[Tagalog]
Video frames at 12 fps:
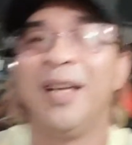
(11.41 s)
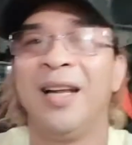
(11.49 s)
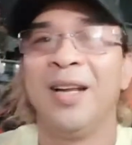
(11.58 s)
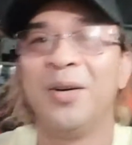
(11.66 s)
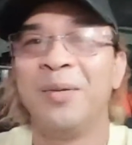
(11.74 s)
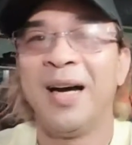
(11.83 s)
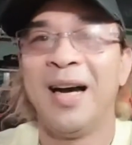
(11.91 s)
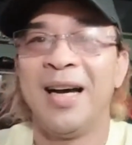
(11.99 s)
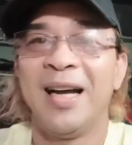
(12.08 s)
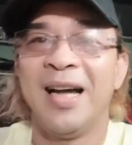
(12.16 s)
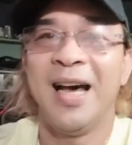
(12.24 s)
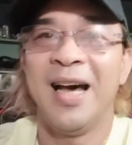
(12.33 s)
Hello
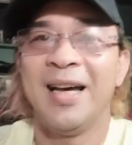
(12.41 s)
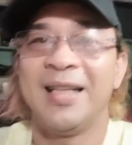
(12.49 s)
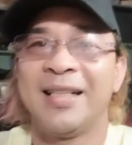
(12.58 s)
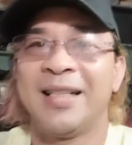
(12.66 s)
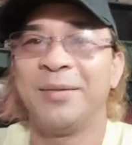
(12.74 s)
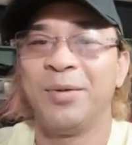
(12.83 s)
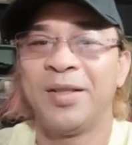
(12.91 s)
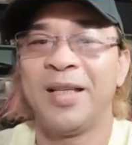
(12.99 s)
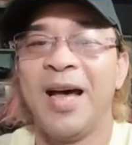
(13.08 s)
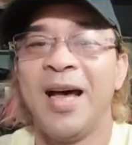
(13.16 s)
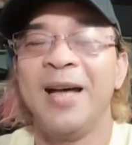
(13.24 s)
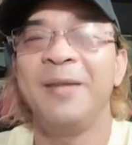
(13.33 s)
mga kalahas,
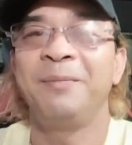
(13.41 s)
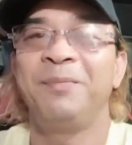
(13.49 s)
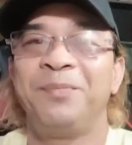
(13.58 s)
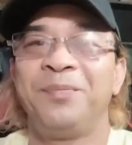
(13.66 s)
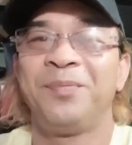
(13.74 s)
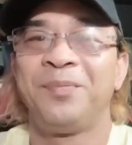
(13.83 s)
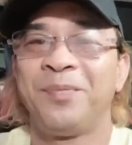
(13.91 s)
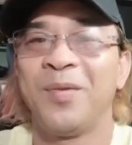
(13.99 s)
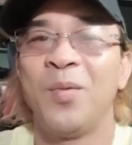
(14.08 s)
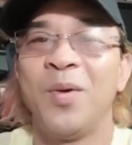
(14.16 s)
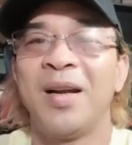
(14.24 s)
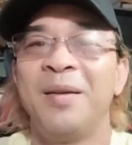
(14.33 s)
kumusta?
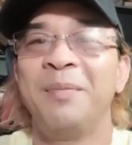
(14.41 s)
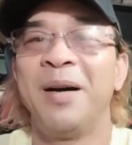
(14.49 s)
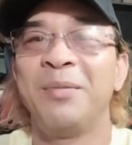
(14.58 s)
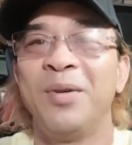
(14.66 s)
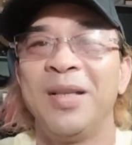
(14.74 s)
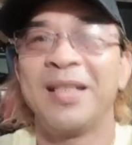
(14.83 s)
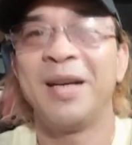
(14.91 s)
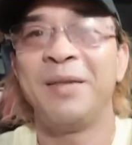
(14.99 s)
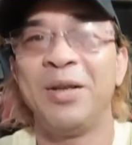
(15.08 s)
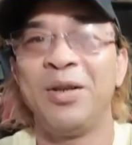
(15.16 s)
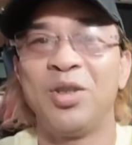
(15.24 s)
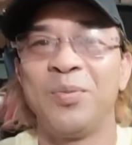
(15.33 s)
Welcome back muli sa
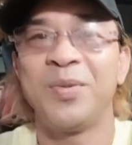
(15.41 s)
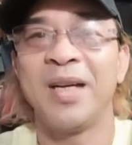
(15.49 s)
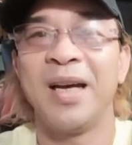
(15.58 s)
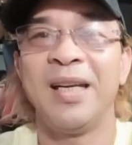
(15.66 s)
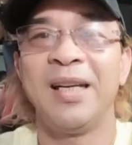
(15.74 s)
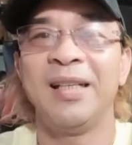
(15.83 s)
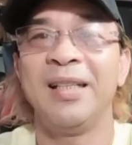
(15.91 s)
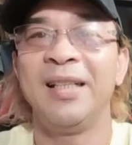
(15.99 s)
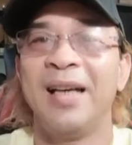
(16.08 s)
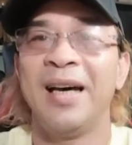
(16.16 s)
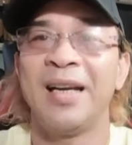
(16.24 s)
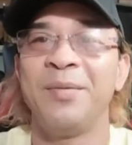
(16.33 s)
aming YouTube channel,
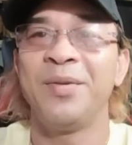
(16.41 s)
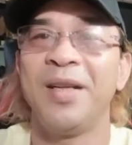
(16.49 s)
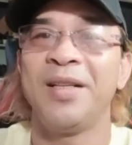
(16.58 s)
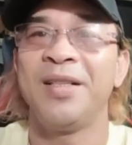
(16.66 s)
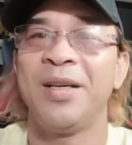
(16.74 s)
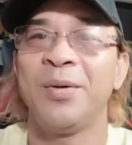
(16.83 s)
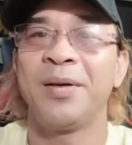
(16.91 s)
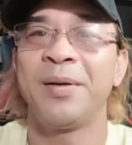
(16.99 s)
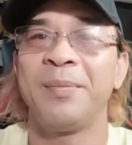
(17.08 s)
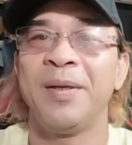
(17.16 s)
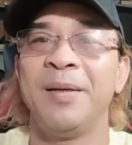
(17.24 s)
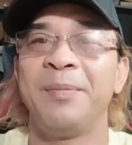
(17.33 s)
RMJ Jewelry
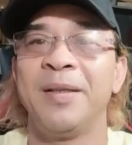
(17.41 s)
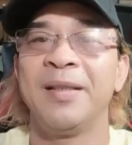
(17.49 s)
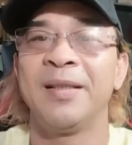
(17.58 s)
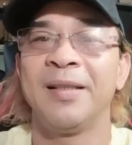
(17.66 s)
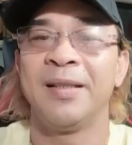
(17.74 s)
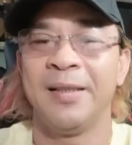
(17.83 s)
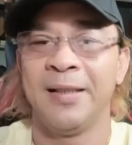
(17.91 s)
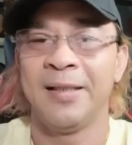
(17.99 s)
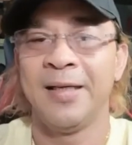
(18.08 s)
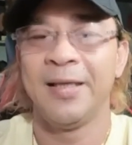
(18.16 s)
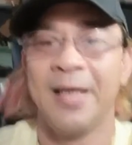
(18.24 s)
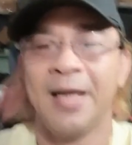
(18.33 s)
Philippines.
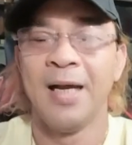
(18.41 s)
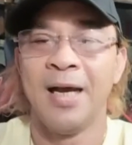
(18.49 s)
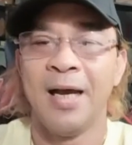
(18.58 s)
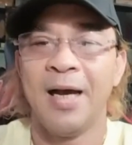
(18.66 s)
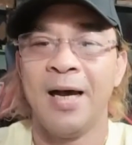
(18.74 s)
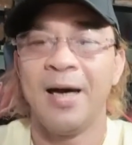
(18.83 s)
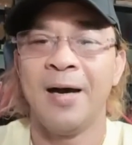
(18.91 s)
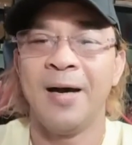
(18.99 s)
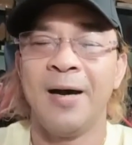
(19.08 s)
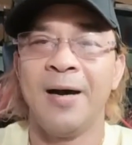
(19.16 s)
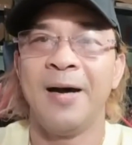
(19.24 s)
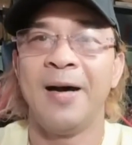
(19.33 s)

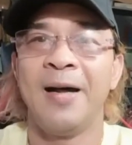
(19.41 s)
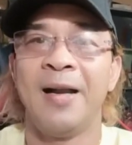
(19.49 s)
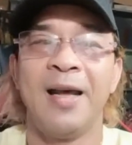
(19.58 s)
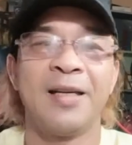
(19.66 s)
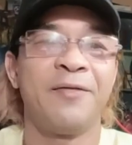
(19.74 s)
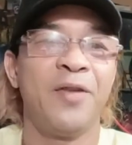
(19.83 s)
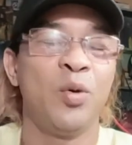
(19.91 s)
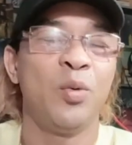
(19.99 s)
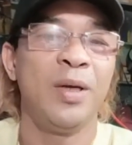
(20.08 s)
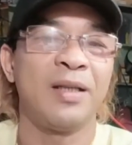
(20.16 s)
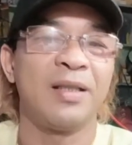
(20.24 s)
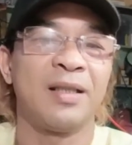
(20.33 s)
Uh, last few
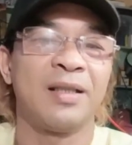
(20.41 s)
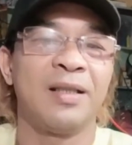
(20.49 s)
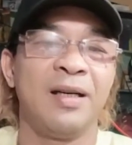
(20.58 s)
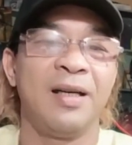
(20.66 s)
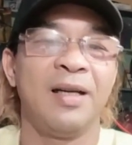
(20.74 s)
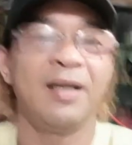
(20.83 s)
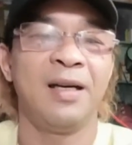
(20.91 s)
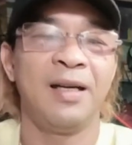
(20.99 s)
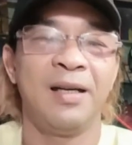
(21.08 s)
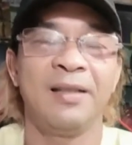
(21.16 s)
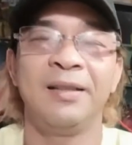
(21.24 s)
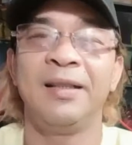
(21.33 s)
weeks,
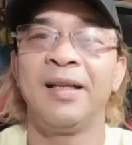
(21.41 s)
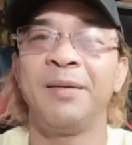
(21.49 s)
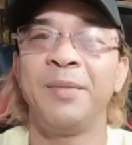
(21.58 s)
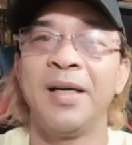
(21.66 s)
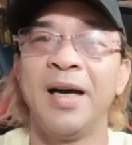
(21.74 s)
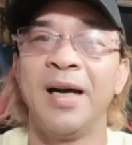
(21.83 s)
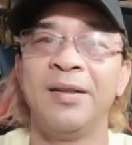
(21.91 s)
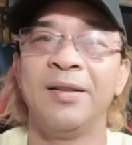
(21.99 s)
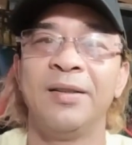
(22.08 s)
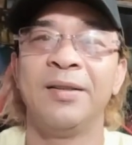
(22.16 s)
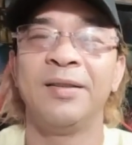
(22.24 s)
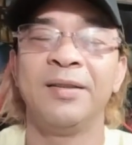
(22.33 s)
uh, hindi kami
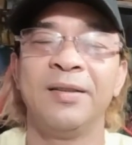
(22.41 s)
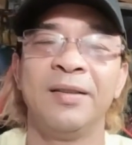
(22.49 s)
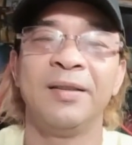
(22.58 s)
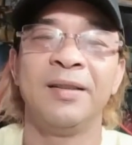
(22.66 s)
ganong